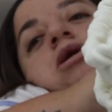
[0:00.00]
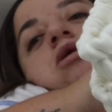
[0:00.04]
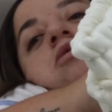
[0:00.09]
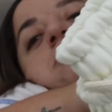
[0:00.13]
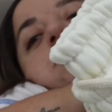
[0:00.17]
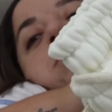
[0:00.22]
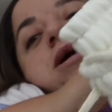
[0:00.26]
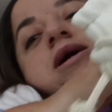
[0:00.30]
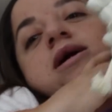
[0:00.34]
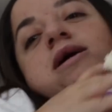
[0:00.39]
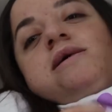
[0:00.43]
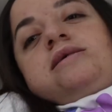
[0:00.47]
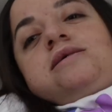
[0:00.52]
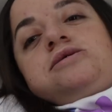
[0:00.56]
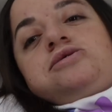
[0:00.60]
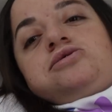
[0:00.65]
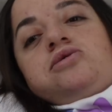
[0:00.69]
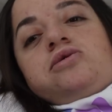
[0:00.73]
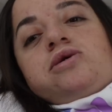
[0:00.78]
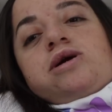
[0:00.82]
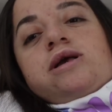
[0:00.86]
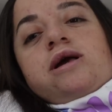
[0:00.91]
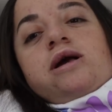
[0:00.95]
compré este
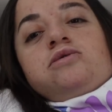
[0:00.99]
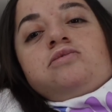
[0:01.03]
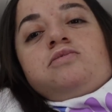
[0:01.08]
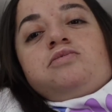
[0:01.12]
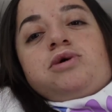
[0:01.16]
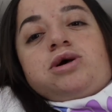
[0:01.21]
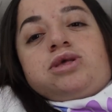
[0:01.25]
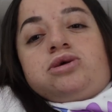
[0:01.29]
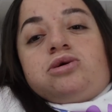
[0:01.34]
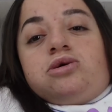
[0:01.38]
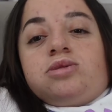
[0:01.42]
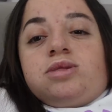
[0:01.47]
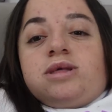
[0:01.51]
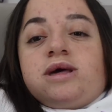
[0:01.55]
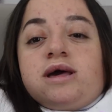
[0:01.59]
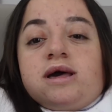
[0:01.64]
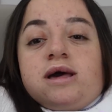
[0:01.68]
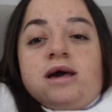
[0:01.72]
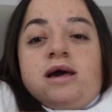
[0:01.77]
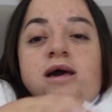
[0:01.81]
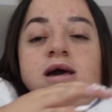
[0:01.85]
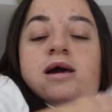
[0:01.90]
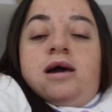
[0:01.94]
jogging en un puesto de